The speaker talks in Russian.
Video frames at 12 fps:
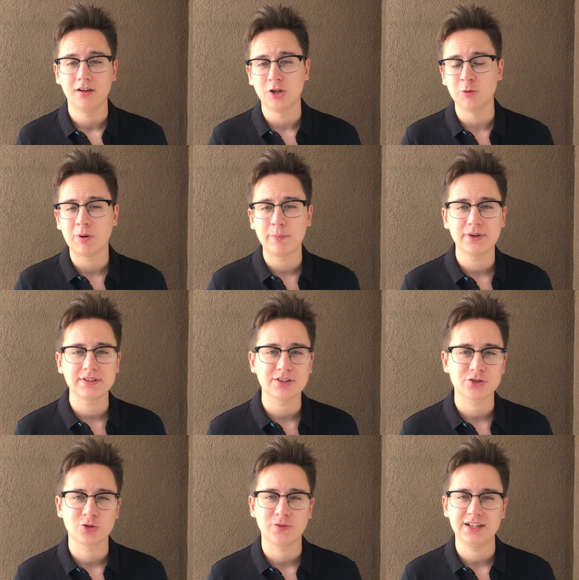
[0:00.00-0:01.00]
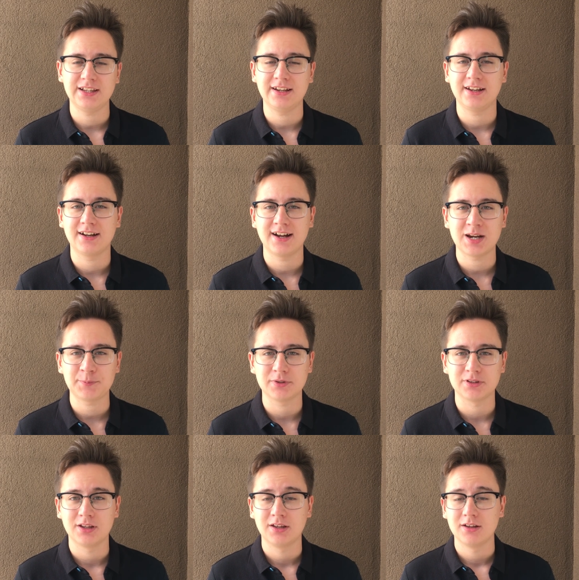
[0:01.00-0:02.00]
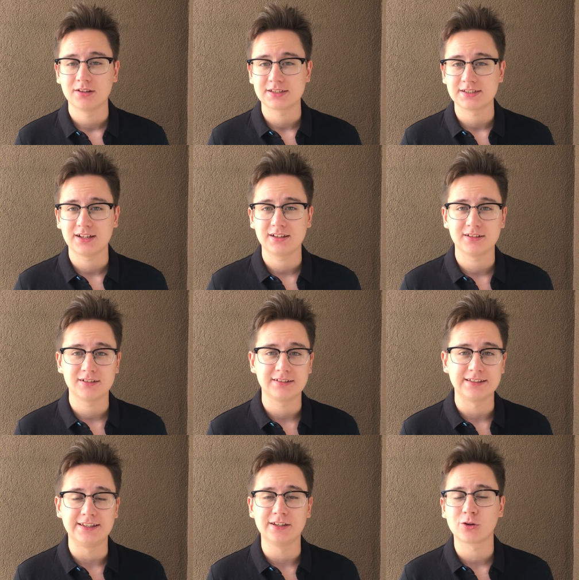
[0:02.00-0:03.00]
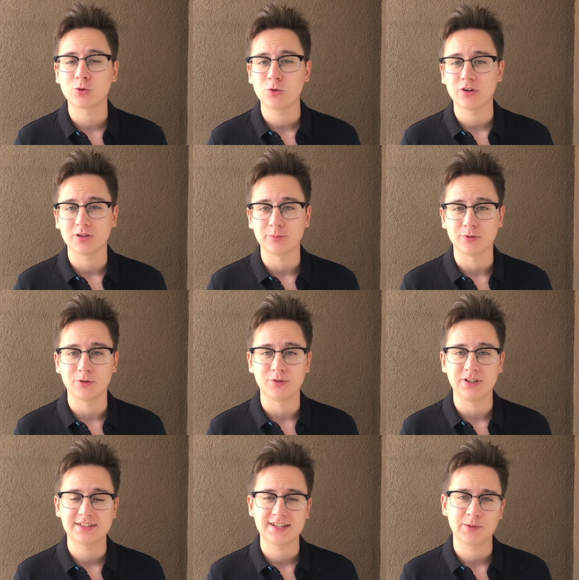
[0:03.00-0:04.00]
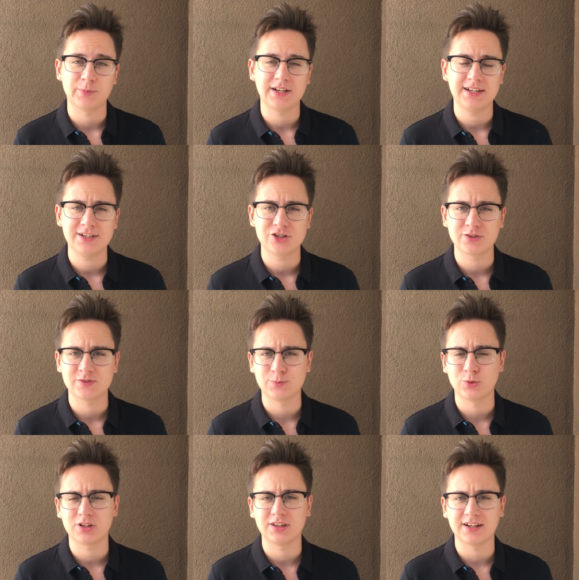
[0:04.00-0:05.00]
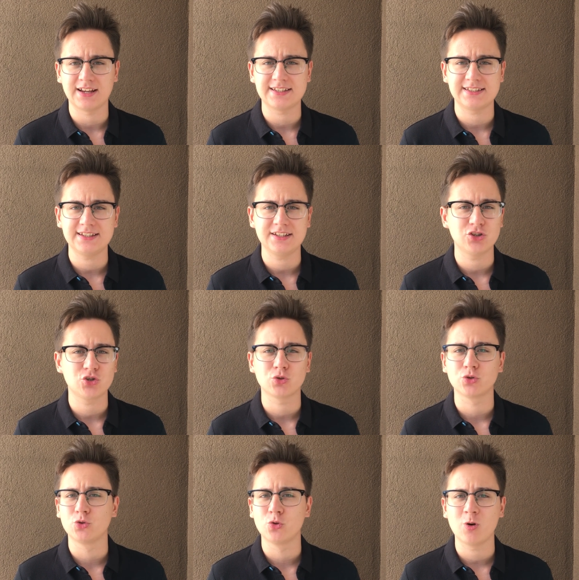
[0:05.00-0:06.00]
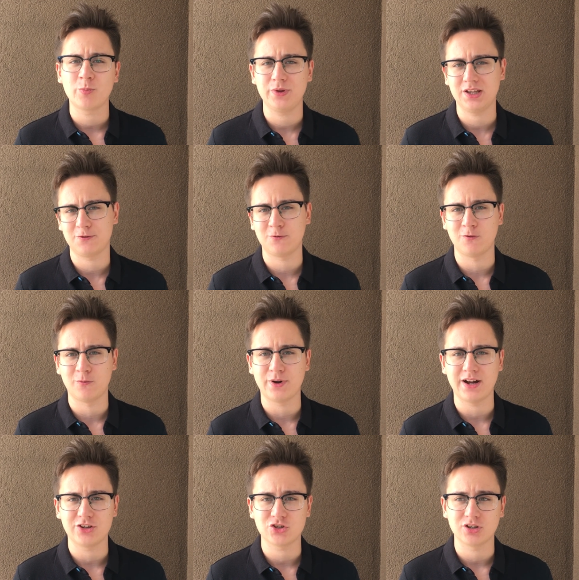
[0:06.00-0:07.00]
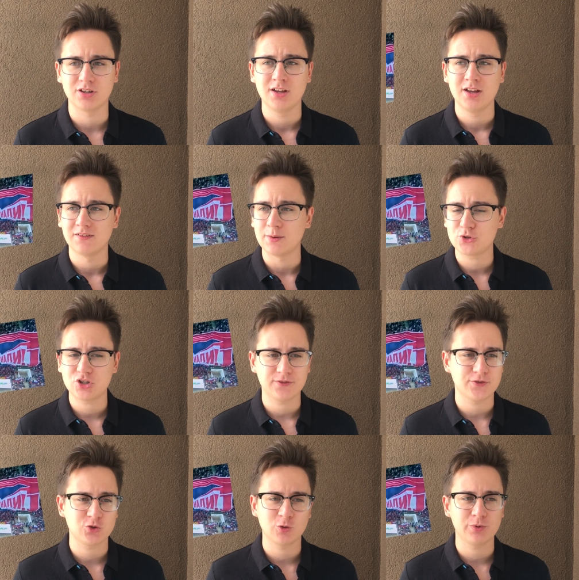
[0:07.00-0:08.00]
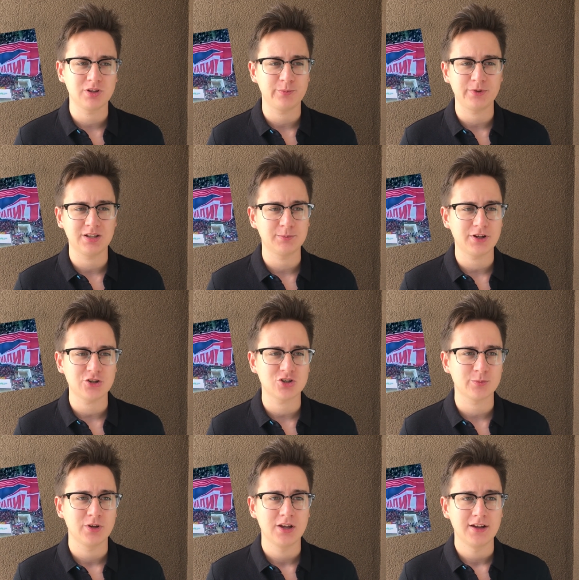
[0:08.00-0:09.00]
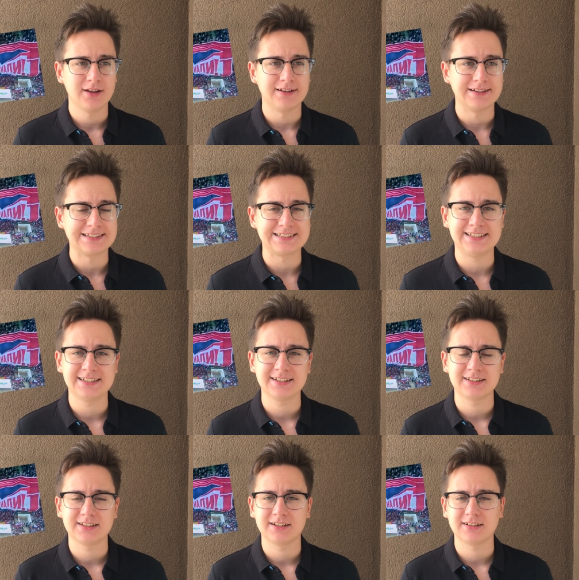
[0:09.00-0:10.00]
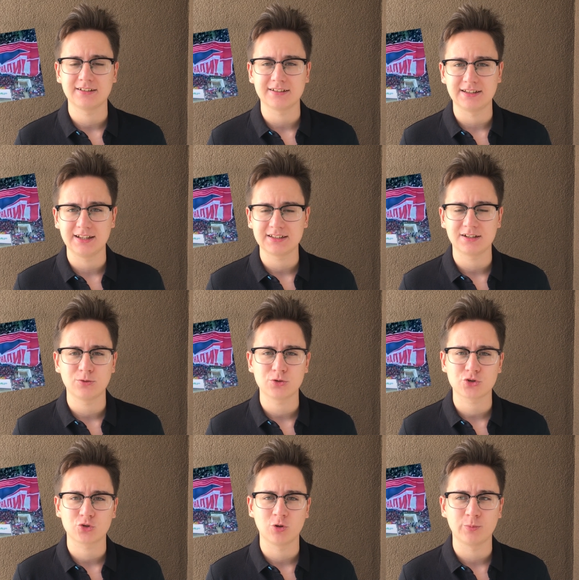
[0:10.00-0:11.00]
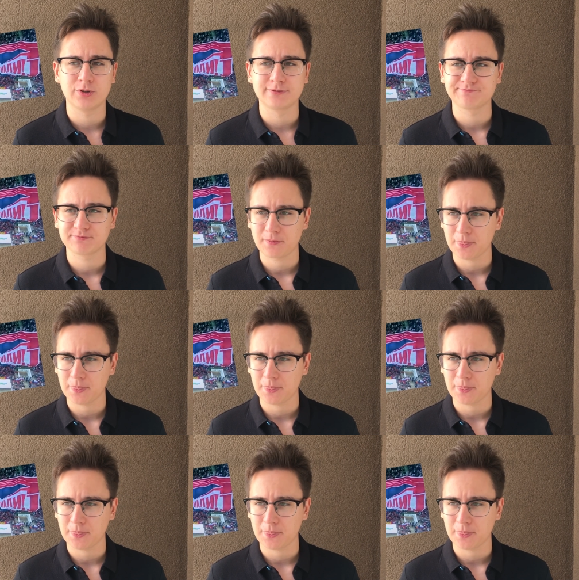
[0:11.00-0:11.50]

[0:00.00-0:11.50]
Любопытно, что Валерий Карпин стал э, героем в лицах болельщиков сборной России еще до первого матча. Вообще, все было перед матчем э, сделано для того, чтобы